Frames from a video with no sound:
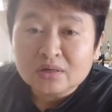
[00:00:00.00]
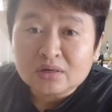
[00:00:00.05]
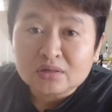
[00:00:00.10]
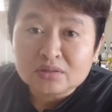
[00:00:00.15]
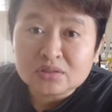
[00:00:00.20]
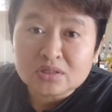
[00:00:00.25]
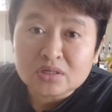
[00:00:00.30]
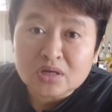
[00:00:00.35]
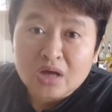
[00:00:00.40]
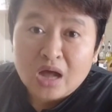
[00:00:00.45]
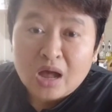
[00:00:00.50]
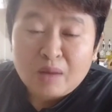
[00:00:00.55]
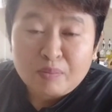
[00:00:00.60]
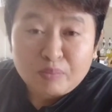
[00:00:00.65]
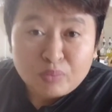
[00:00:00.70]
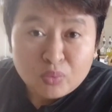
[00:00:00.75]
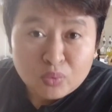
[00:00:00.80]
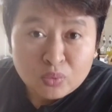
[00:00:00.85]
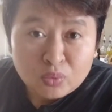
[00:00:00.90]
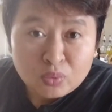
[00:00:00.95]
ke
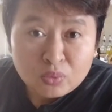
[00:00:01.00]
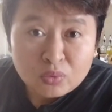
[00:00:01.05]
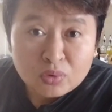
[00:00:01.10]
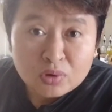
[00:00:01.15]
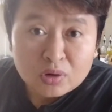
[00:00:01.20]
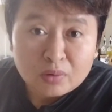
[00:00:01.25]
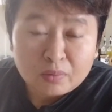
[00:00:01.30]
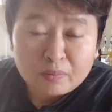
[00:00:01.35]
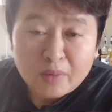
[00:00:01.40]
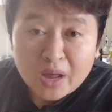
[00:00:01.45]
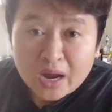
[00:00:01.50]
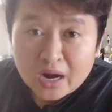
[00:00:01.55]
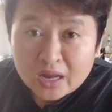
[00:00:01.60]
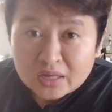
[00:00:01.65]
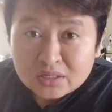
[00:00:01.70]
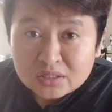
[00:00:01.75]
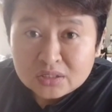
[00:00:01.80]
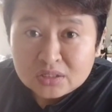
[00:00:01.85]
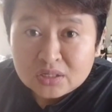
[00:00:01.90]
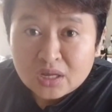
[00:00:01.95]
Singapura, ke
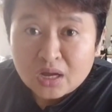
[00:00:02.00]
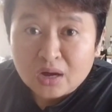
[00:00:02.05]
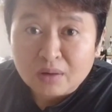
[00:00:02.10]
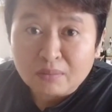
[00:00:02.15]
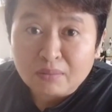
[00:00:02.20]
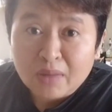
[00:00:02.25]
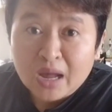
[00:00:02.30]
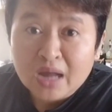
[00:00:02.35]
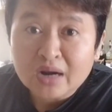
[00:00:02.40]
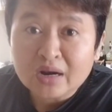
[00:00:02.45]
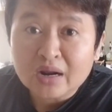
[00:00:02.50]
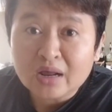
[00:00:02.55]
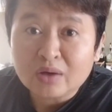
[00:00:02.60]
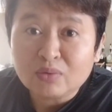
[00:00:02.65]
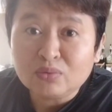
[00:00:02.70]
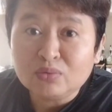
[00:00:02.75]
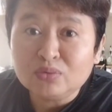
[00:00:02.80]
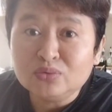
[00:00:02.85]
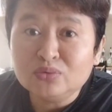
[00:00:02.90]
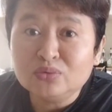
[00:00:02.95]
Malaysia,
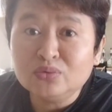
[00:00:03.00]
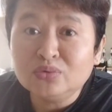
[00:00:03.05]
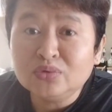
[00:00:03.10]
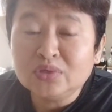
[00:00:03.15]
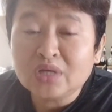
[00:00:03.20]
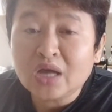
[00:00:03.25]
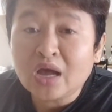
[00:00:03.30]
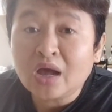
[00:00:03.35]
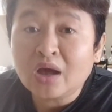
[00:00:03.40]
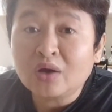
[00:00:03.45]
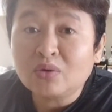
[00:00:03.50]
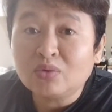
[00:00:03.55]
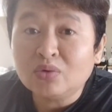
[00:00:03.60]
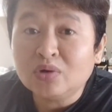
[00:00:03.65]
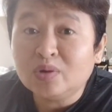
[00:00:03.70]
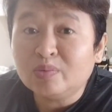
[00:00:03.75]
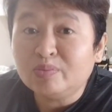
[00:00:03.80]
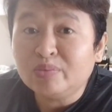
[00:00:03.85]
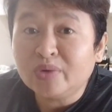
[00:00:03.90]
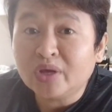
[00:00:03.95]
kemana ujungnya
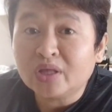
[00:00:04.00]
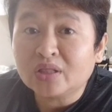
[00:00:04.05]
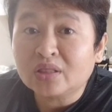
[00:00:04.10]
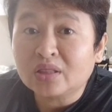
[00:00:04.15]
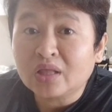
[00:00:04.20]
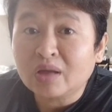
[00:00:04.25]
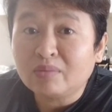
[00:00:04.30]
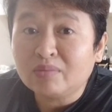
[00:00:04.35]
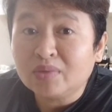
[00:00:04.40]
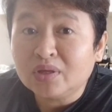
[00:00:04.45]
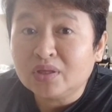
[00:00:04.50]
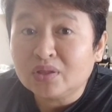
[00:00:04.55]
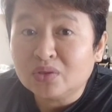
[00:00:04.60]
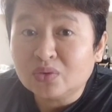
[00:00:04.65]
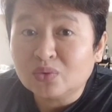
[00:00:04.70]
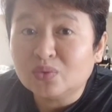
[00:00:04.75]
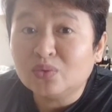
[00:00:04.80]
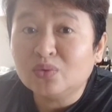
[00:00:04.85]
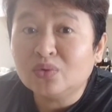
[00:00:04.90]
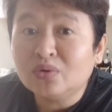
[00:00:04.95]
aku di Vietnam
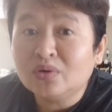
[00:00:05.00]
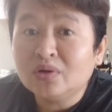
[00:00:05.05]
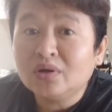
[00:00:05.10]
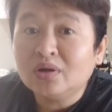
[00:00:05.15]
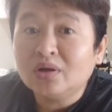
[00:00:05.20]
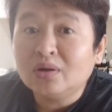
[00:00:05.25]
itu